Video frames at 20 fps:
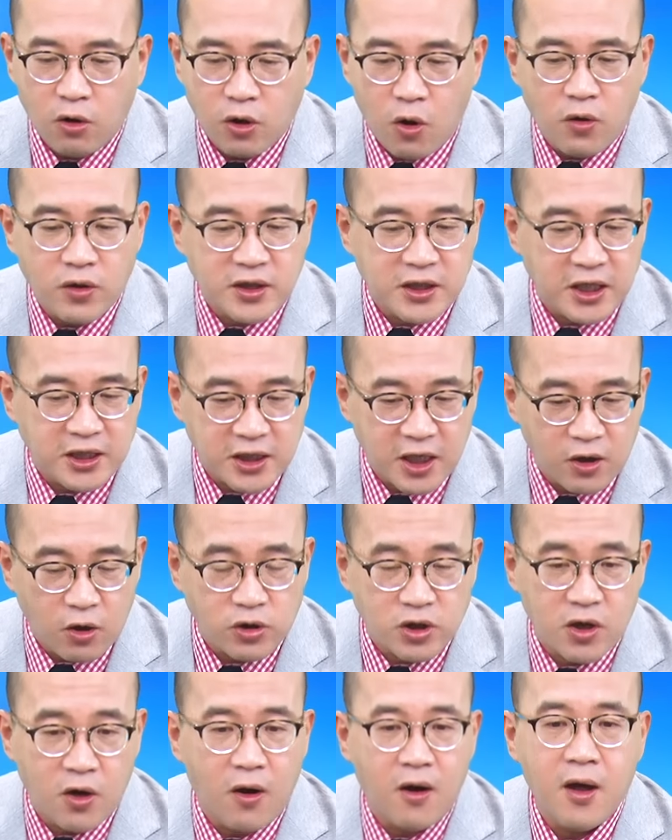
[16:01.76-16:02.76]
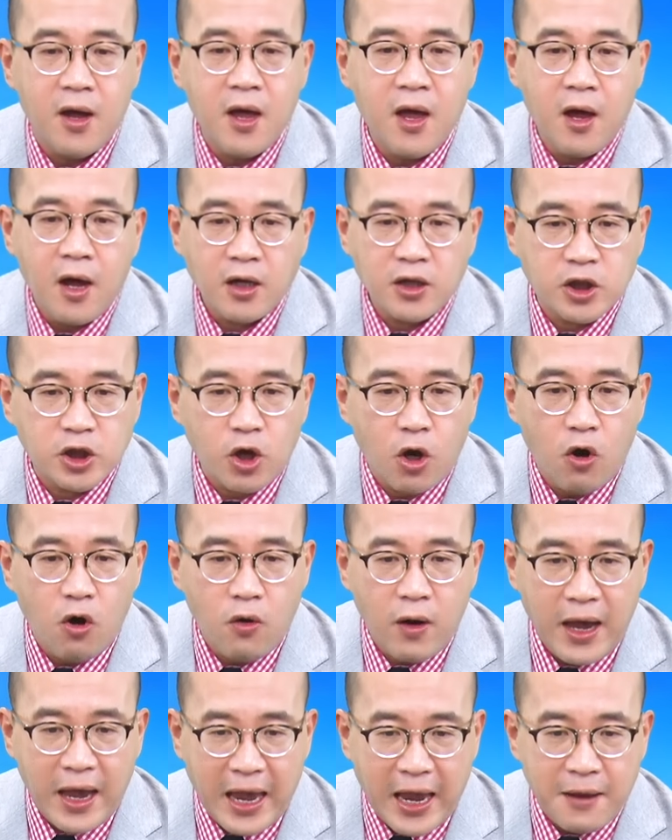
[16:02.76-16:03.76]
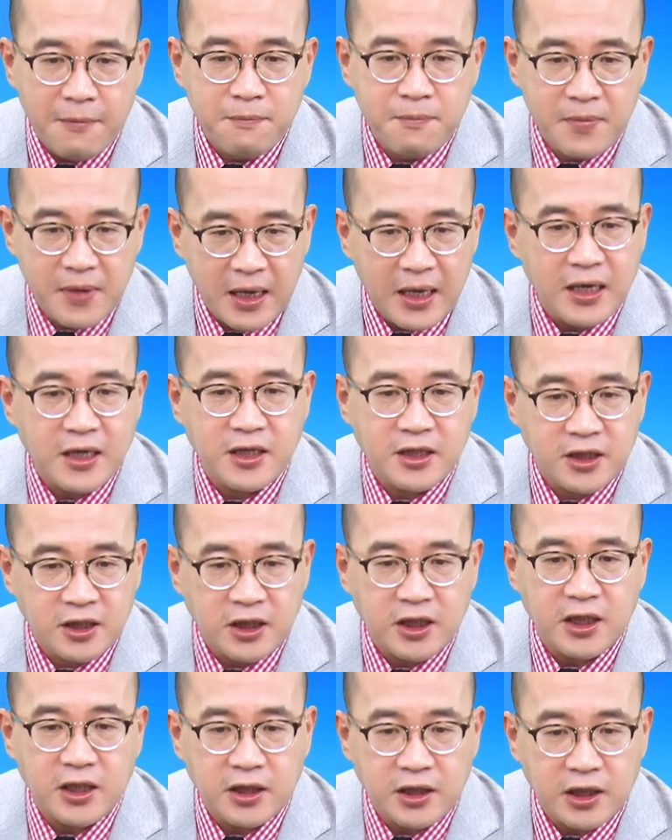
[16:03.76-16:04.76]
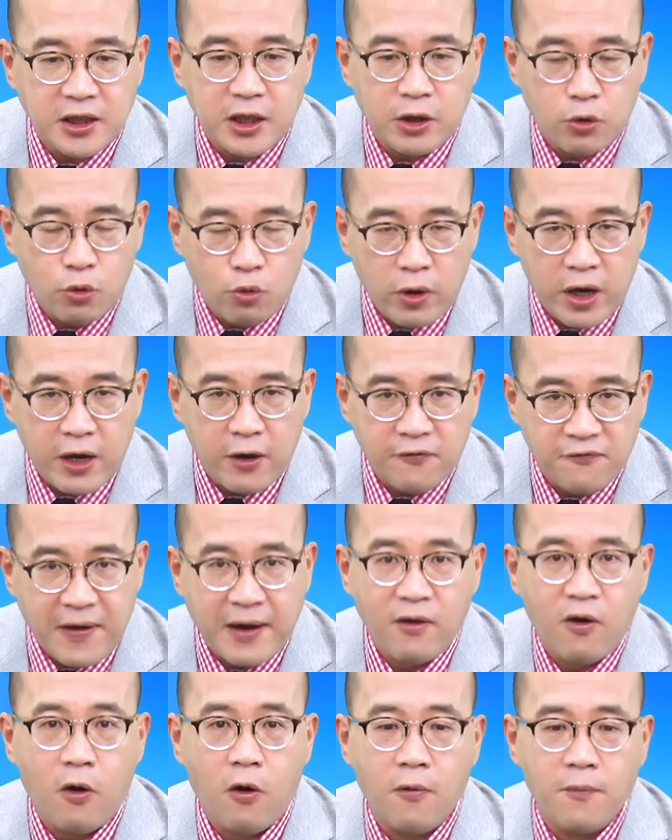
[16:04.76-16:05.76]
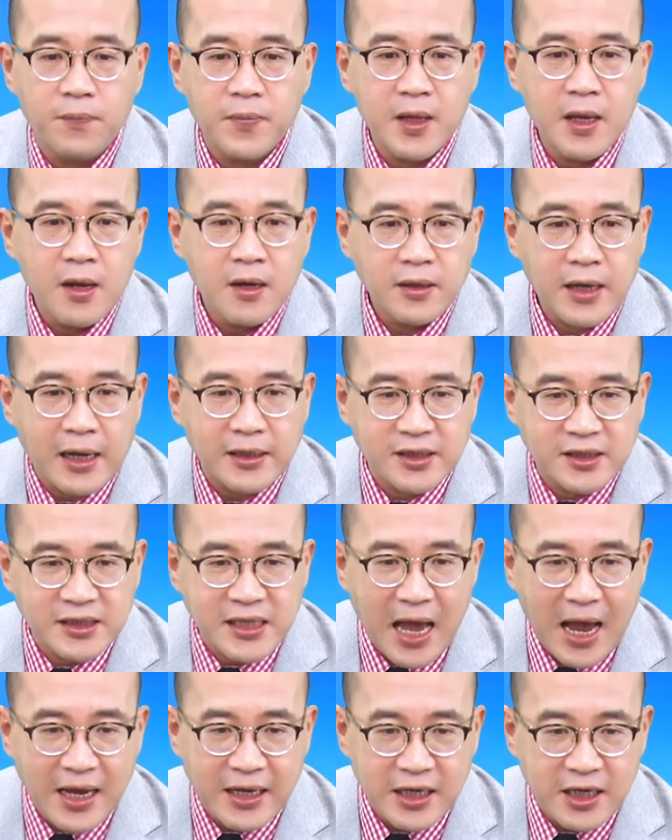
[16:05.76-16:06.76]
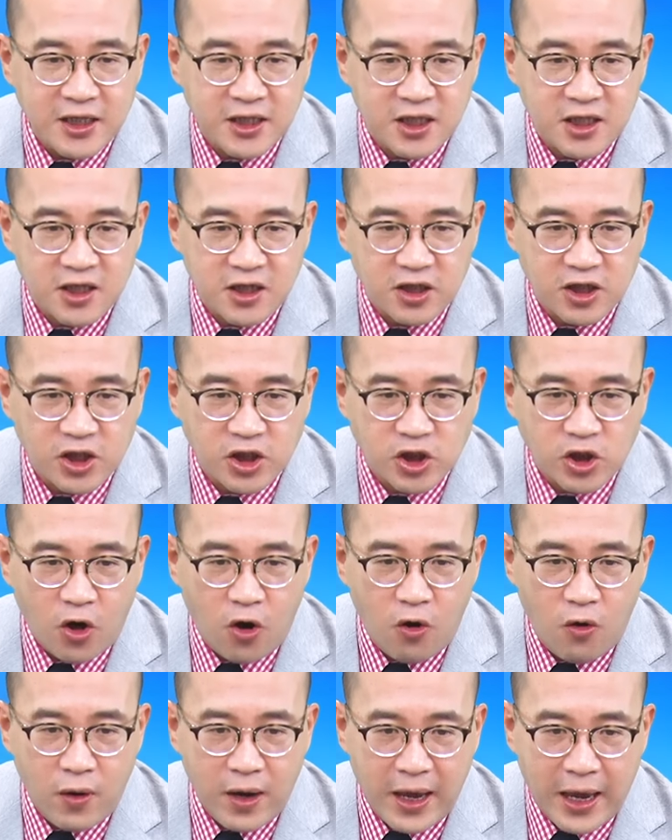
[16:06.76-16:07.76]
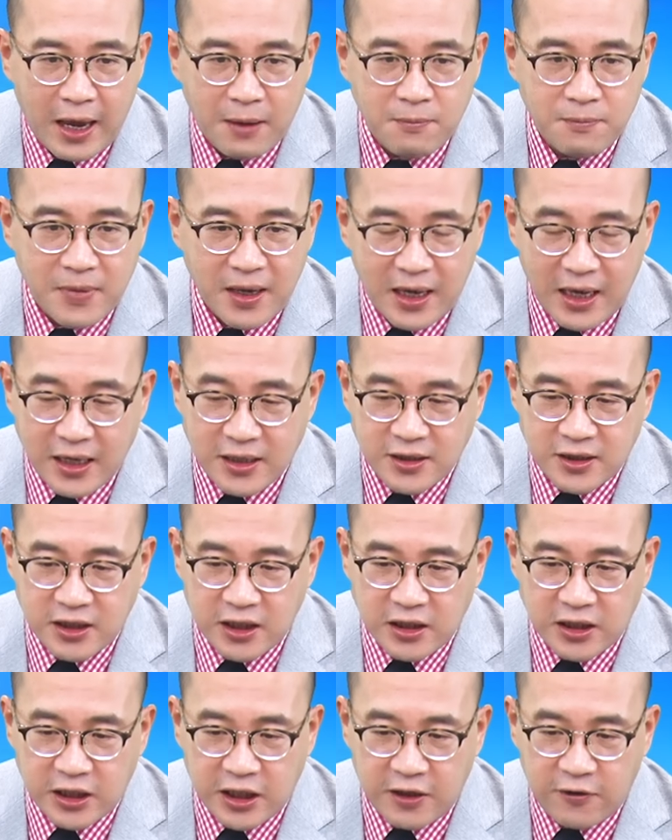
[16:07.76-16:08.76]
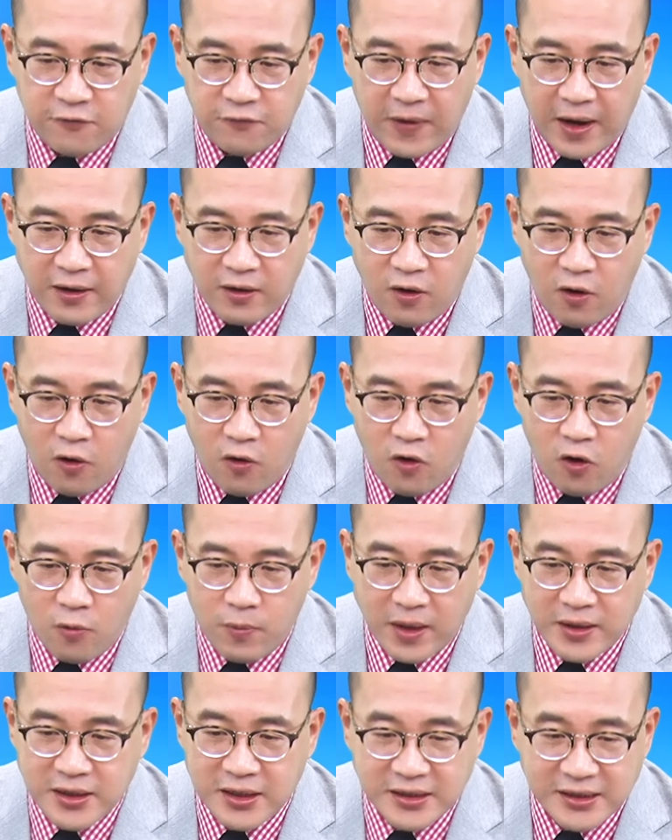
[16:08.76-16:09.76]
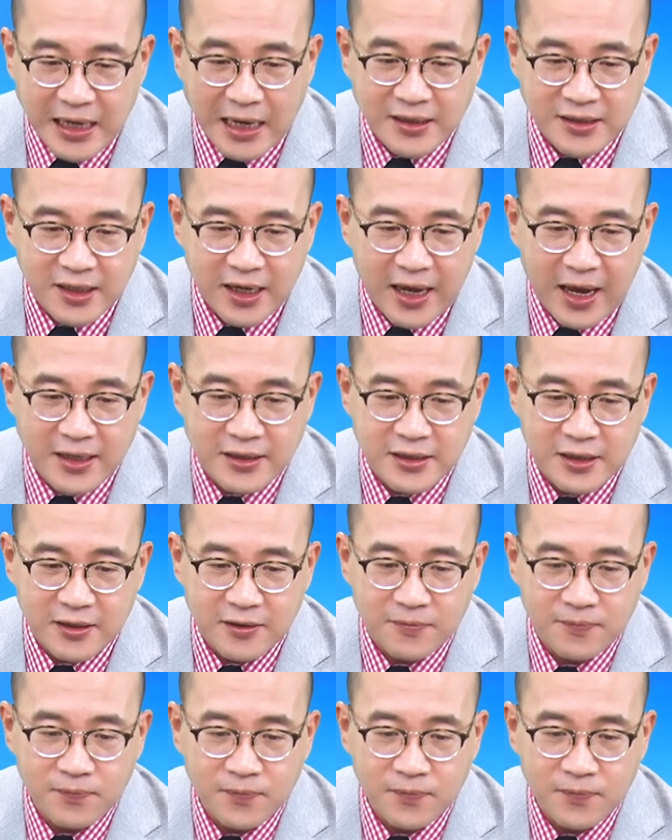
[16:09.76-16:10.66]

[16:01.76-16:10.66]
攻击成功之后，周 MACD 会翻红。 那上一次周 MACD 翻红，后面是长这个样子，